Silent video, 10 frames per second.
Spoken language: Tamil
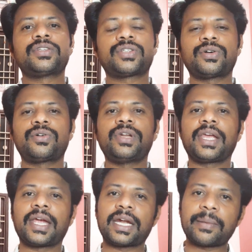ஸோ
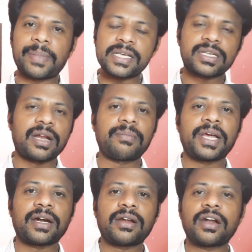நீங்கள் என்கிட்ட பேசலாம்
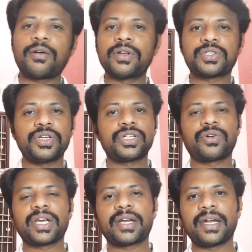டேரெக்டாக நான் உங்களுக்கு
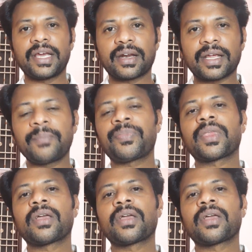சொல்யூஷன் கொடுக்க ரெடியாக இருக்கேன்